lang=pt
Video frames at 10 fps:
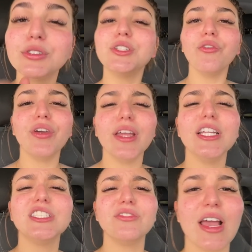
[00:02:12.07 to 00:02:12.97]
se o Vini
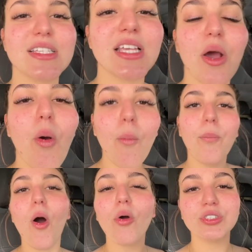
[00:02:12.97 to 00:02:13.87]
tivesse um
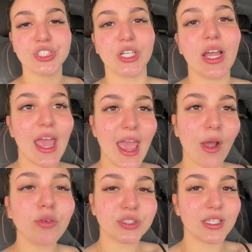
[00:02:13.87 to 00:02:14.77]
pouco de
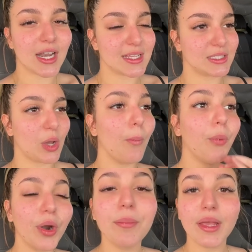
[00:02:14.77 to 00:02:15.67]
reconsideração
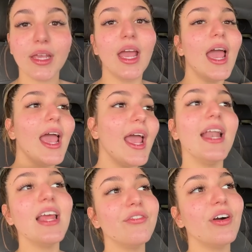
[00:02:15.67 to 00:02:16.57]
por mim,
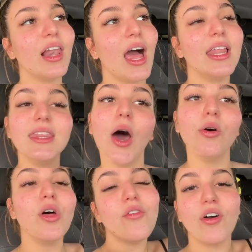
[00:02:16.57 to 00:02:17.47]
ele ia falar, não,
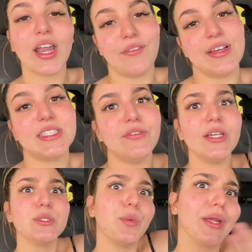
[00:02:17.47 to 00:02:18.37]
não vou gravar esse
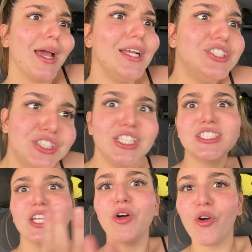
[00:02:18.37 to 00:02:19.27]
vídeo porque a
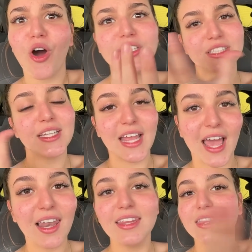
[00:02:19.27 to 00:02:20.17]
Letícia não gosta
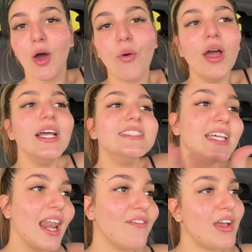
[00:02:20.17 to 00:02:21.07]
dela, então se
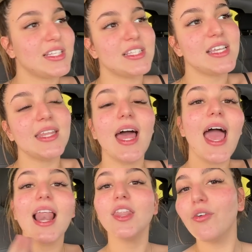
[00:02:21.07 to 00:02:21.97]
ela ver essa cena,
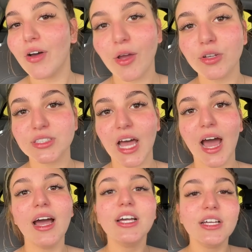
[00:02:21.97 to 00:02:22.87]
ela não vai
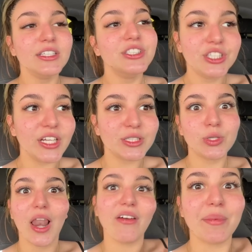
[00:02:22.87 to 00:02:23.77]
gostar disso,
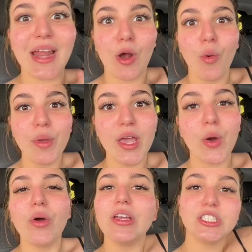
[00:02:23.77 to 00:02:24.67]
ela vai brigar
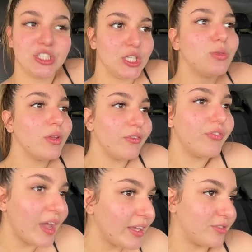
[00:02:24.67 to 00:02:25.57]
comigo, e dito e
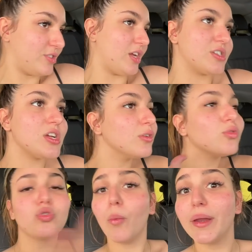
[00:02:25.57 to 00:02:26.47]
feito, gente, eu não
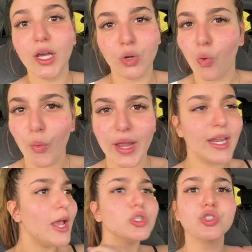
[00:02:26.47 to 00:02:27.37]
tô brigando com
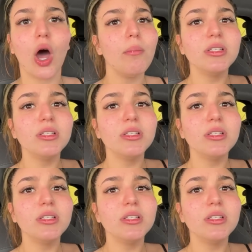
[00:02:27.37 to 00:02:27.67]
ele, eu só me